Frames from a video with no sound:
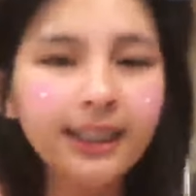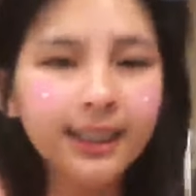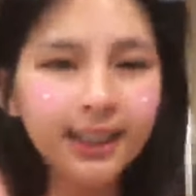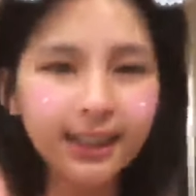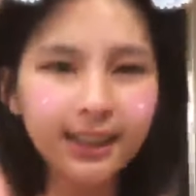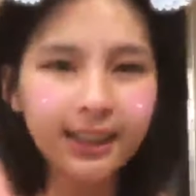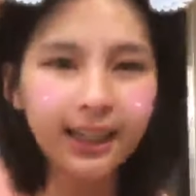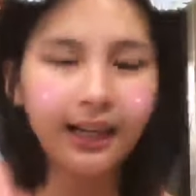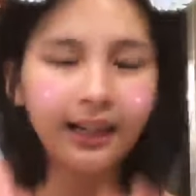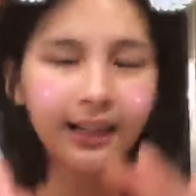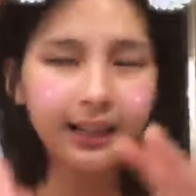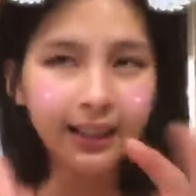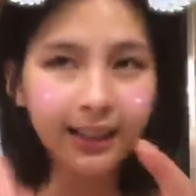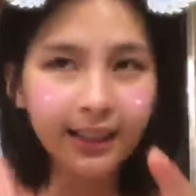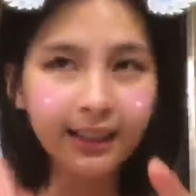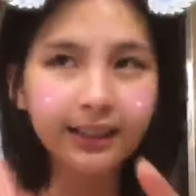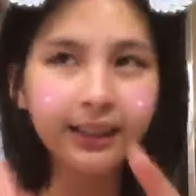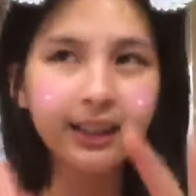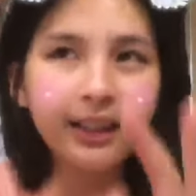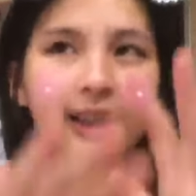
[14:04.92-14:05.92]
现场
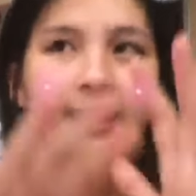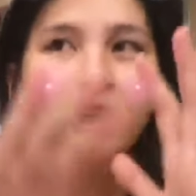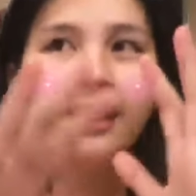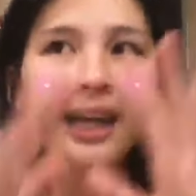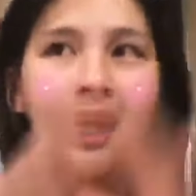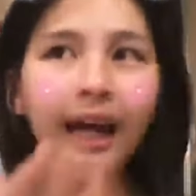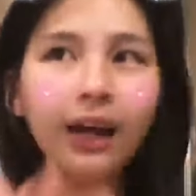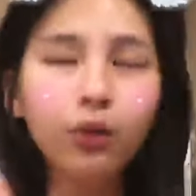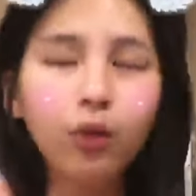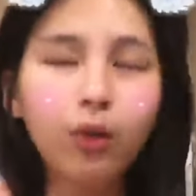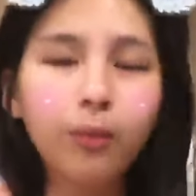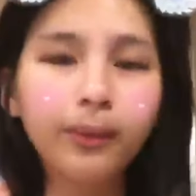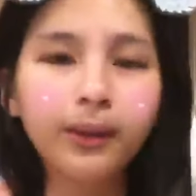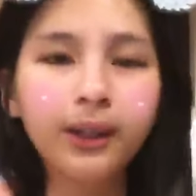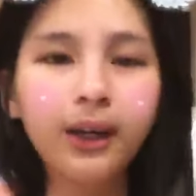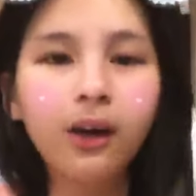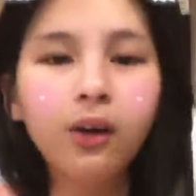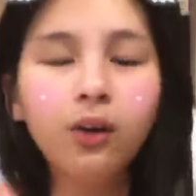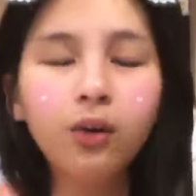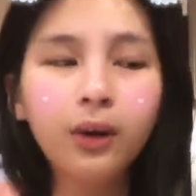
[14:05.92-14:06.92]
看看我们，
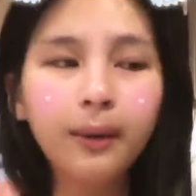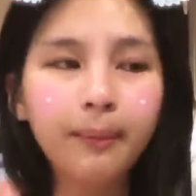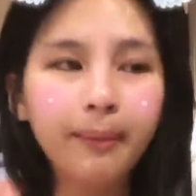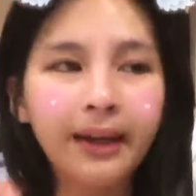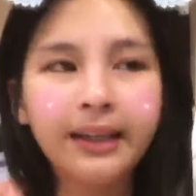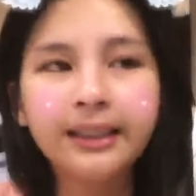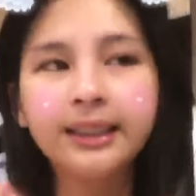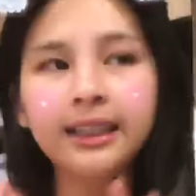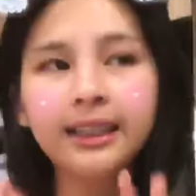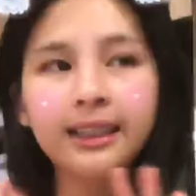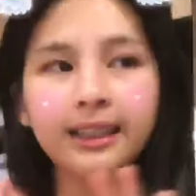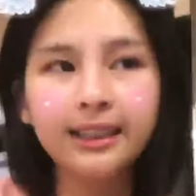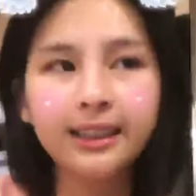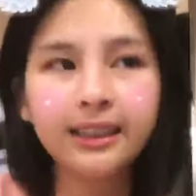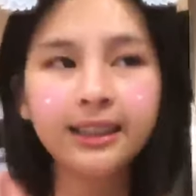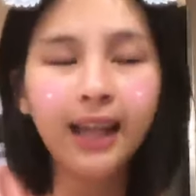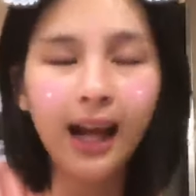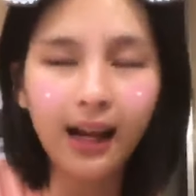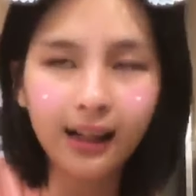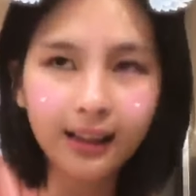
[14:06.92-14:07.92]
然后会被摄影机
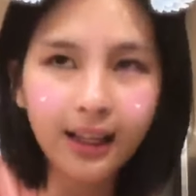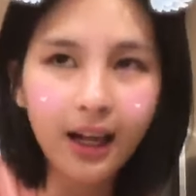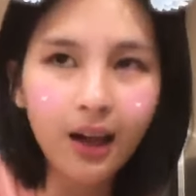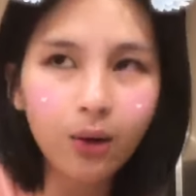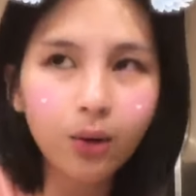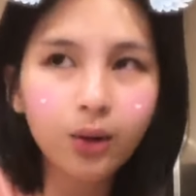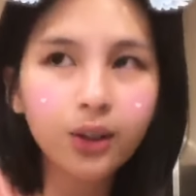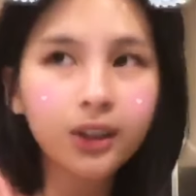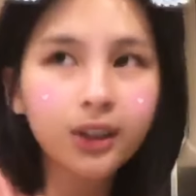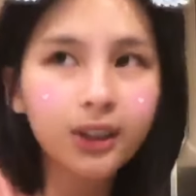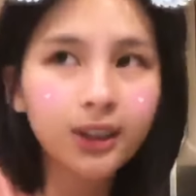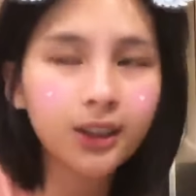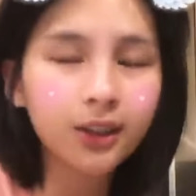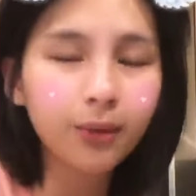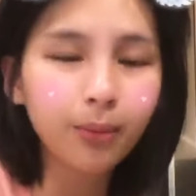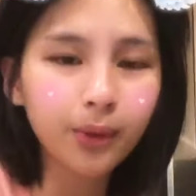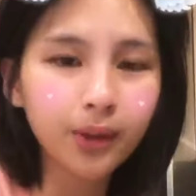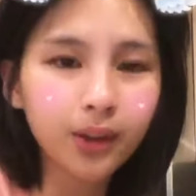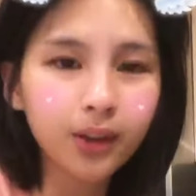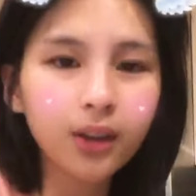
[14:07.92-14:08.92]
挡到或者是什
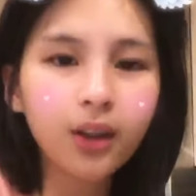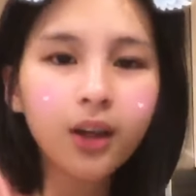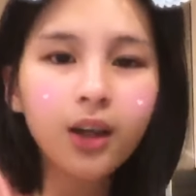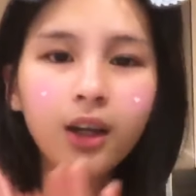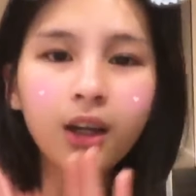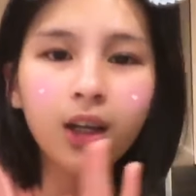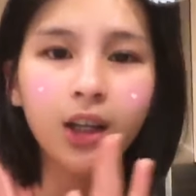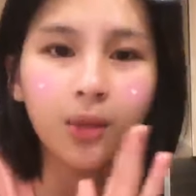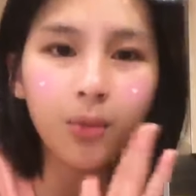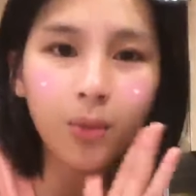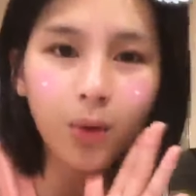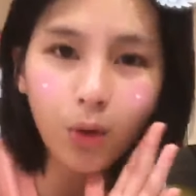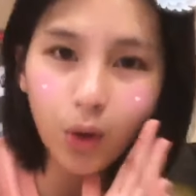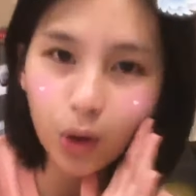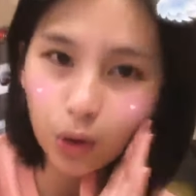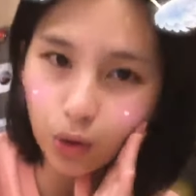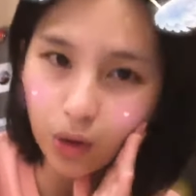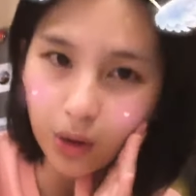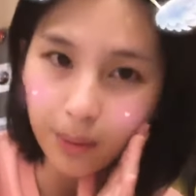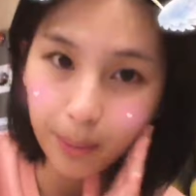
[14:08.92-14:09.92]
么的，你们会
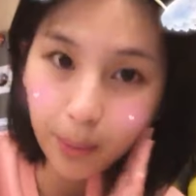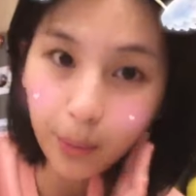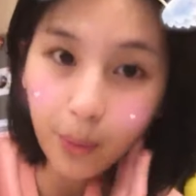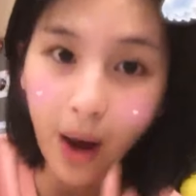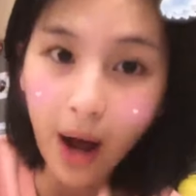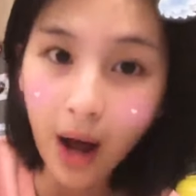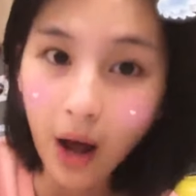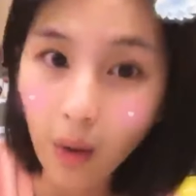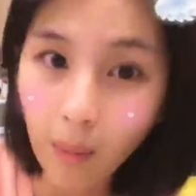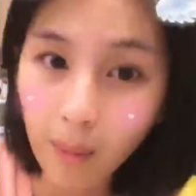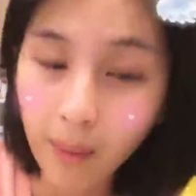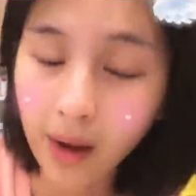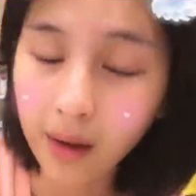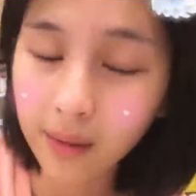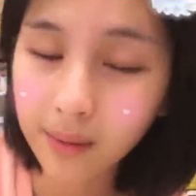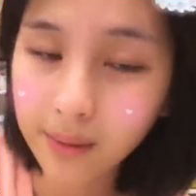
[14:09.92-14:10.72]
觉得不好吗？